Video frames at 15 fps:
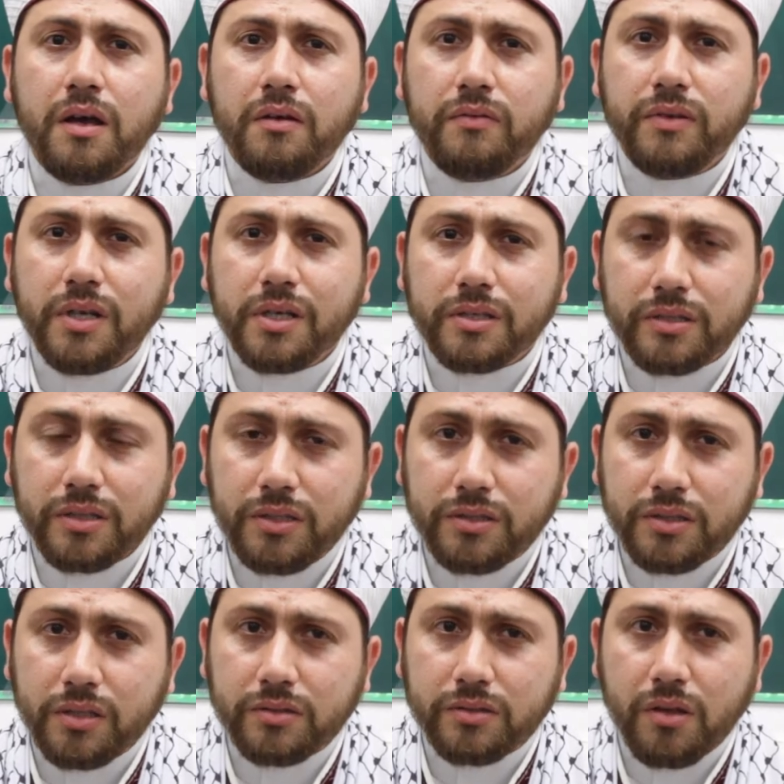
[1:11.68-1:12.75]

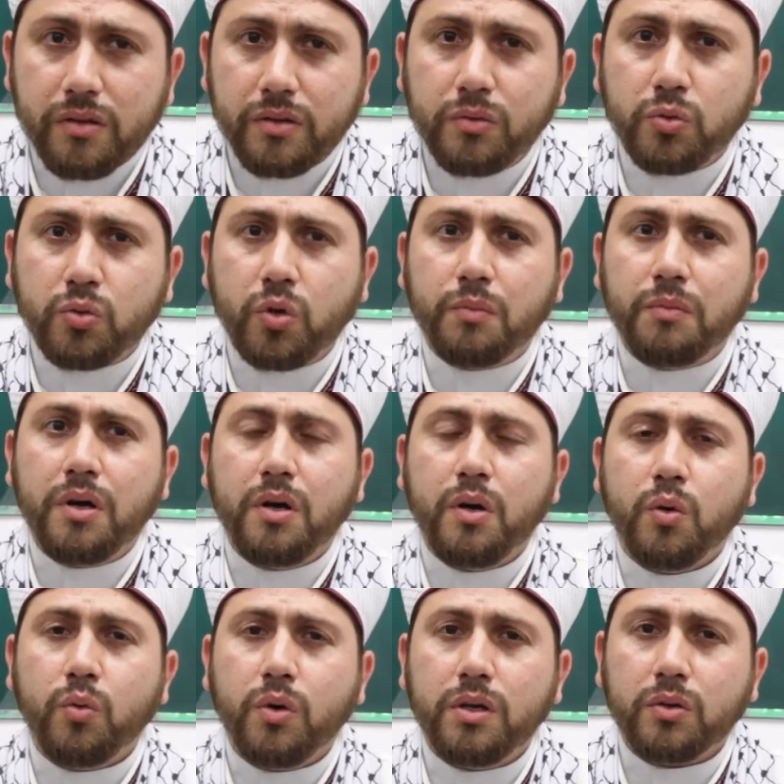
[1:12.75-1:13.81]
فلسطين تنتظركم
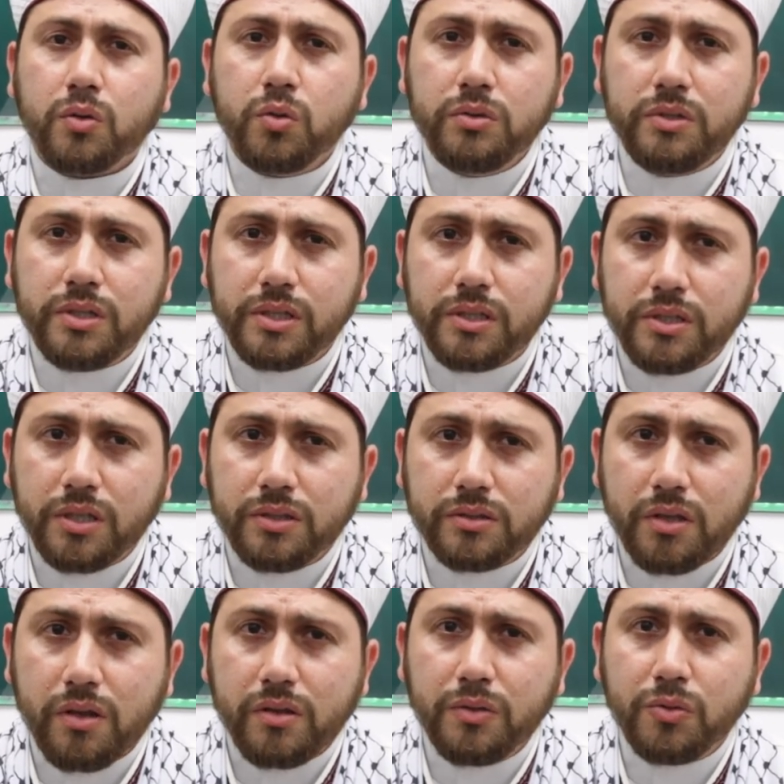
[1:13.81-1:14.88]
والقدس
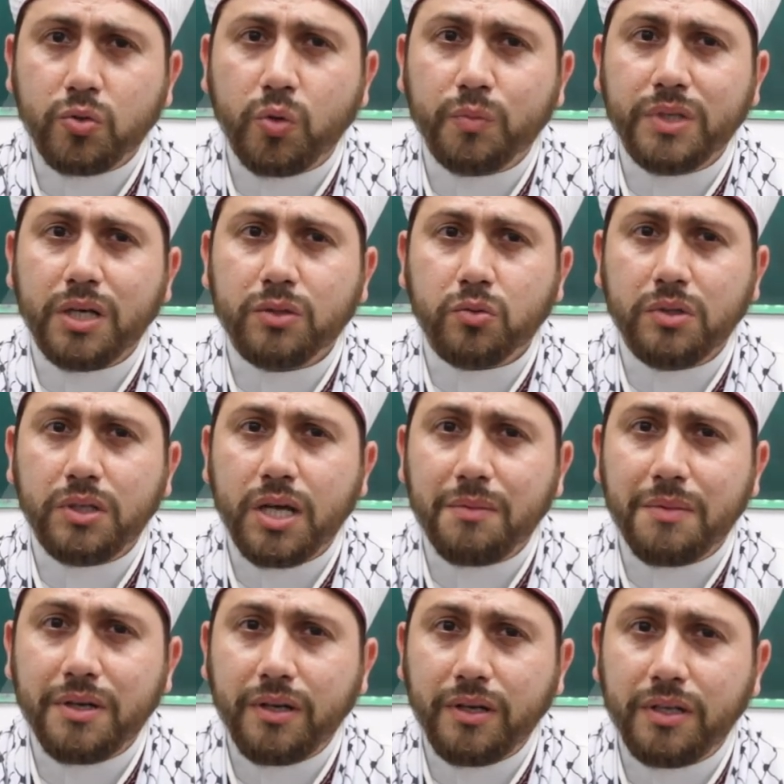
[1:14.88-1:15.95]
تنتظركم يا
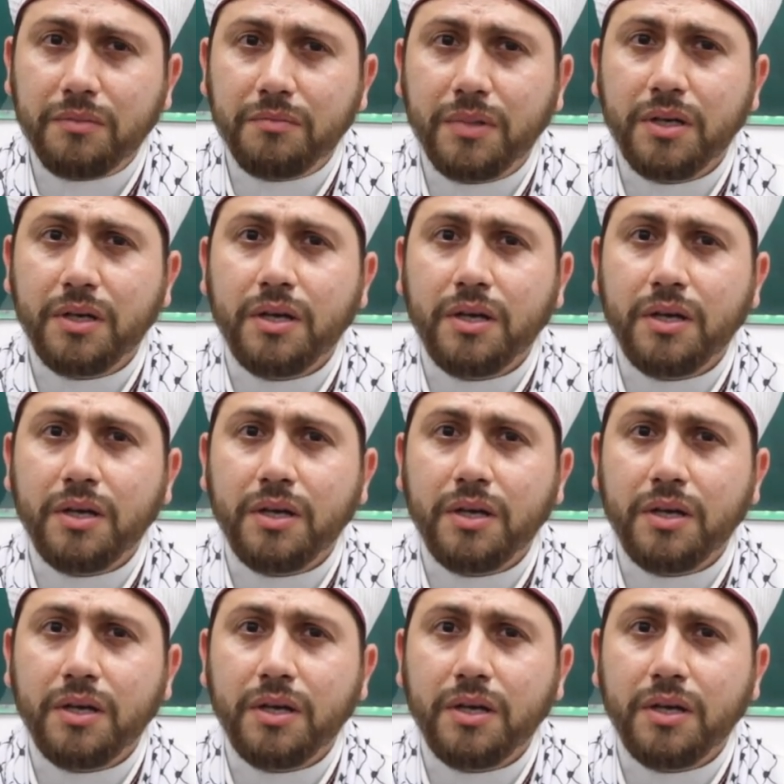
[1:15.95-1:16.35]
طلاب العلم